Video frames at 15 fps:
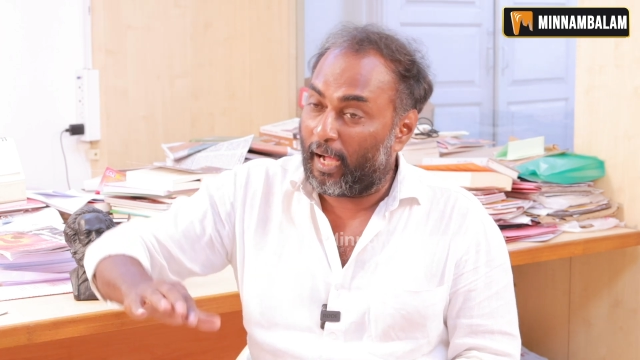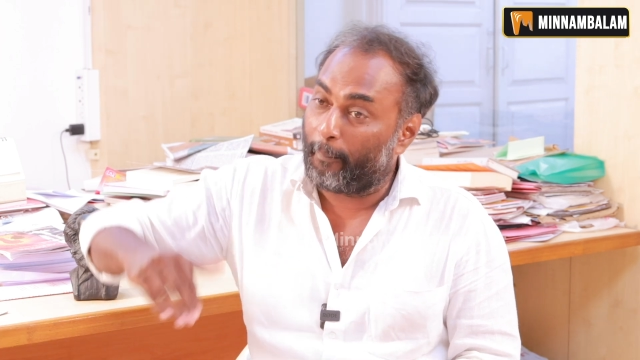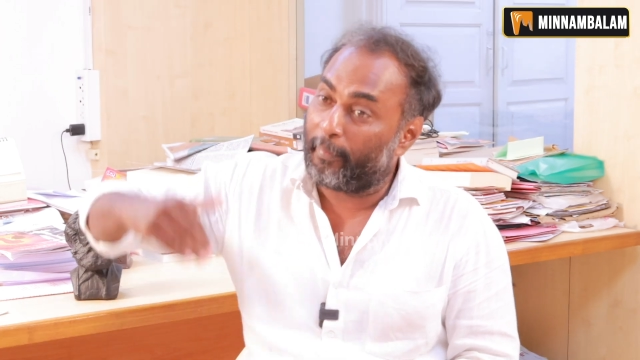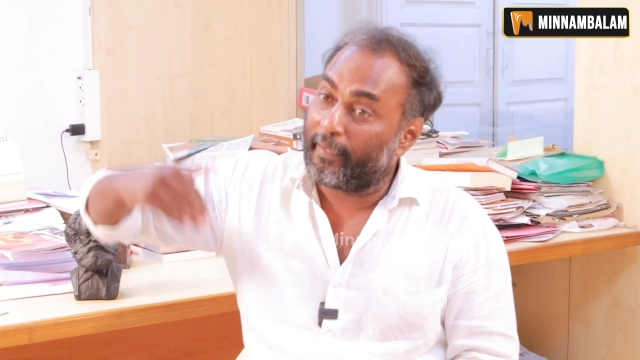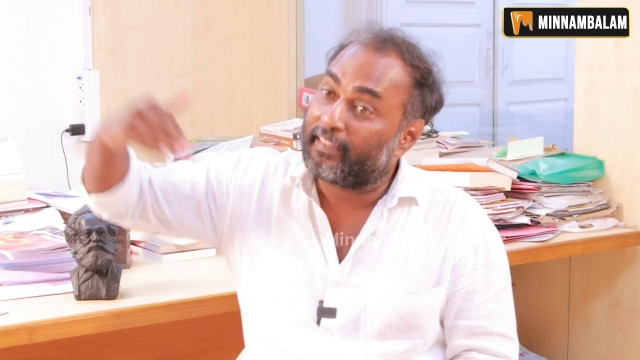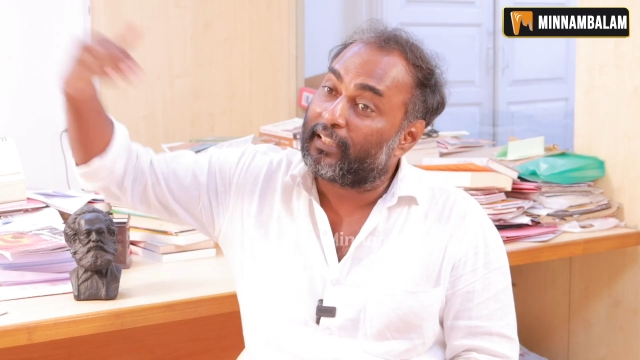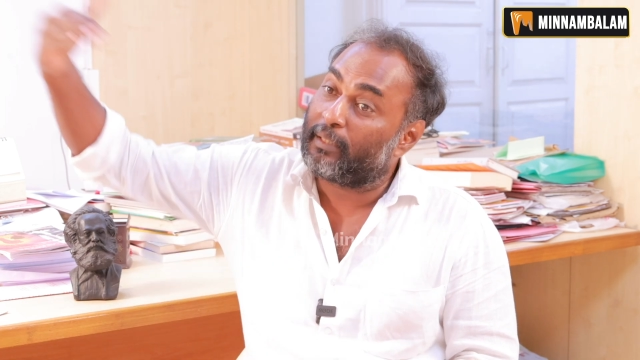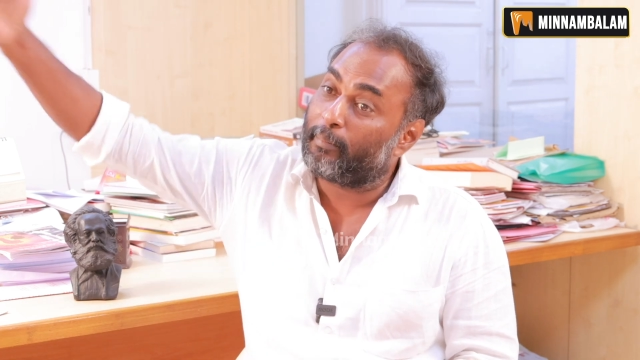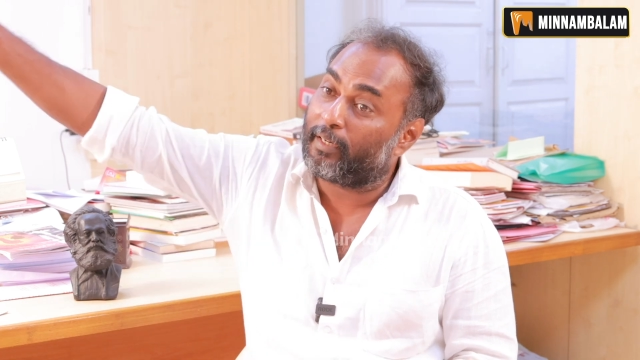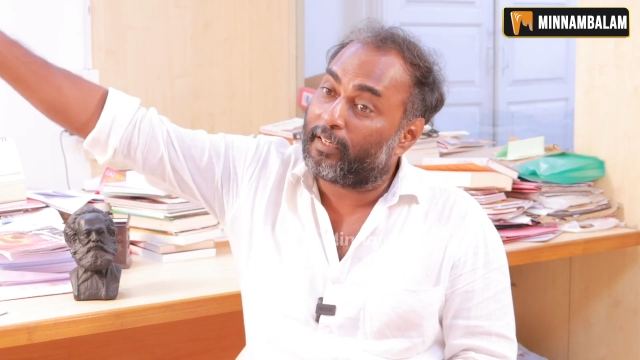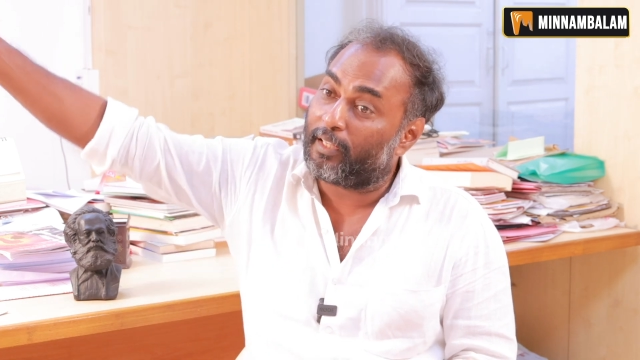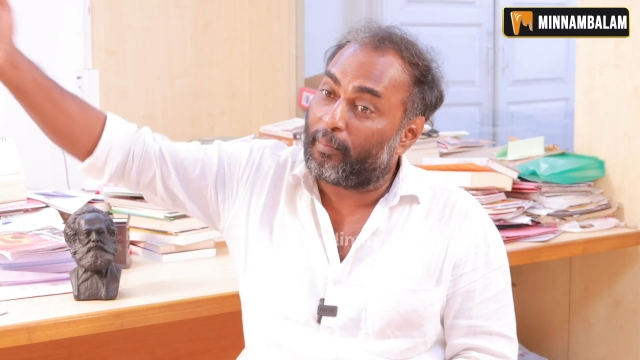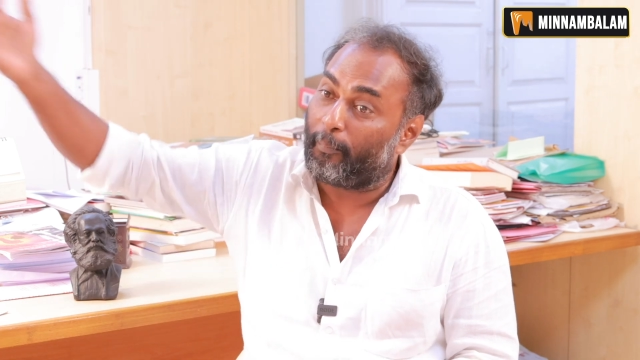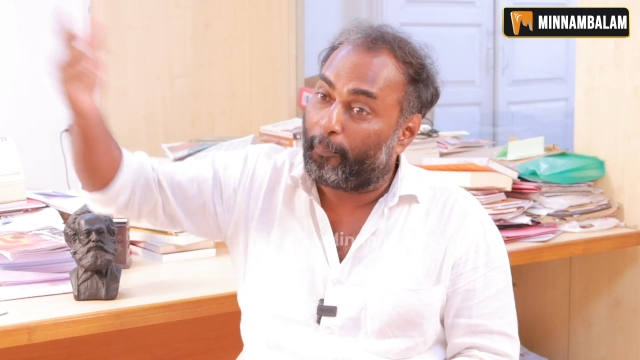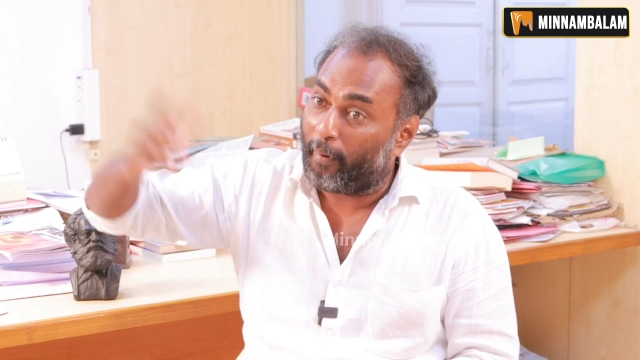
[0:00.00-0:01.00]
அப்போ எத்தனை
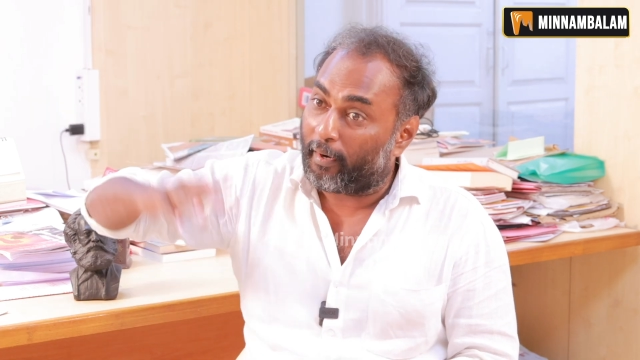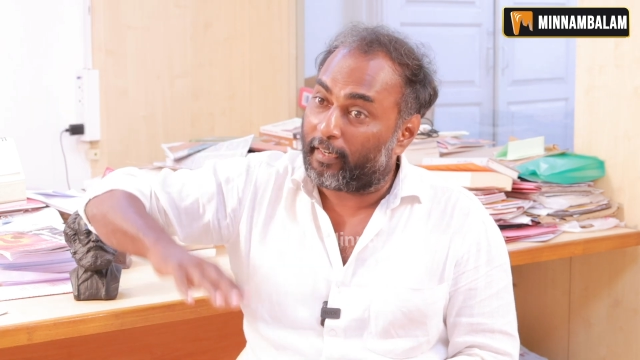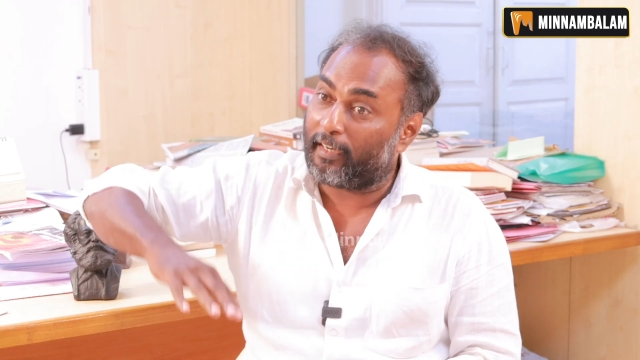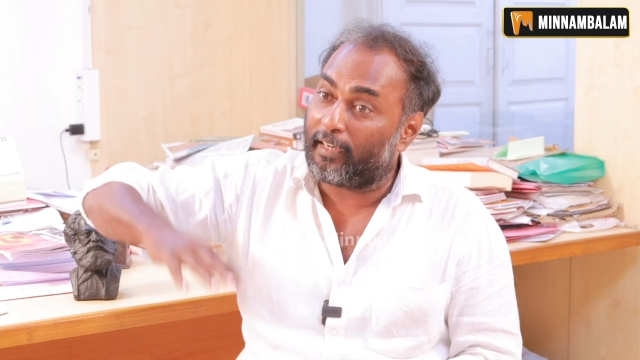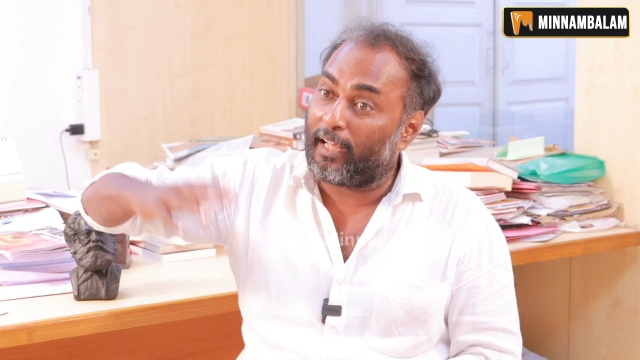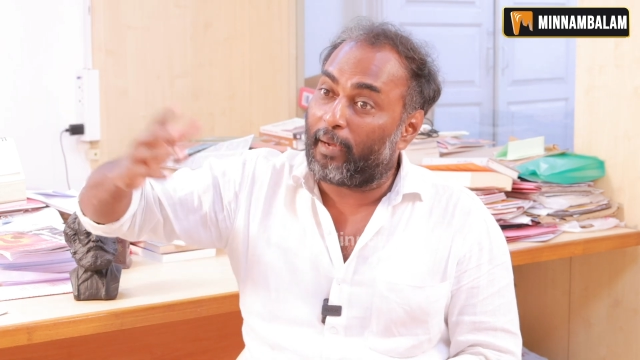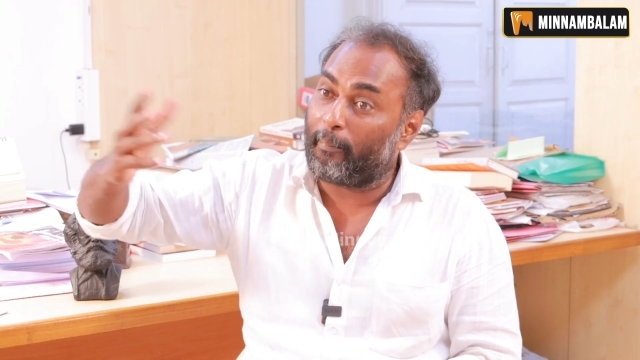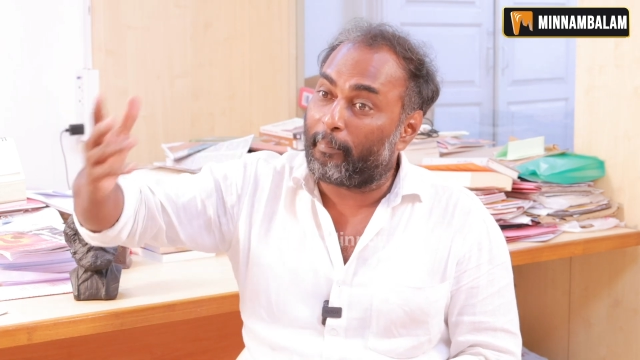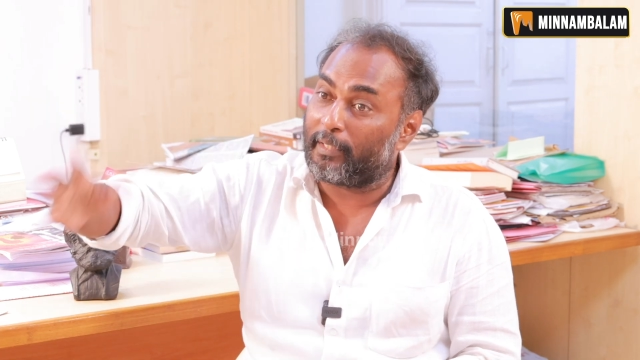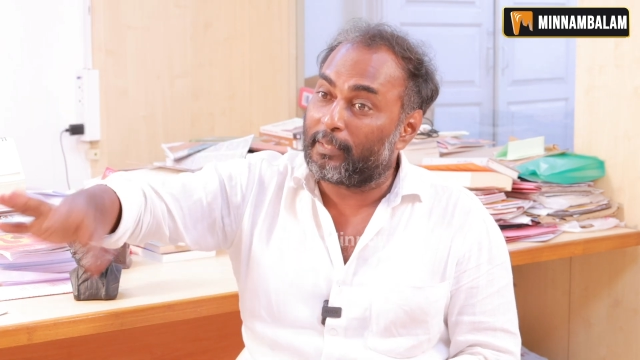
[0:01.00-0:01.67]
மணி நேரம் பன்னெண்டா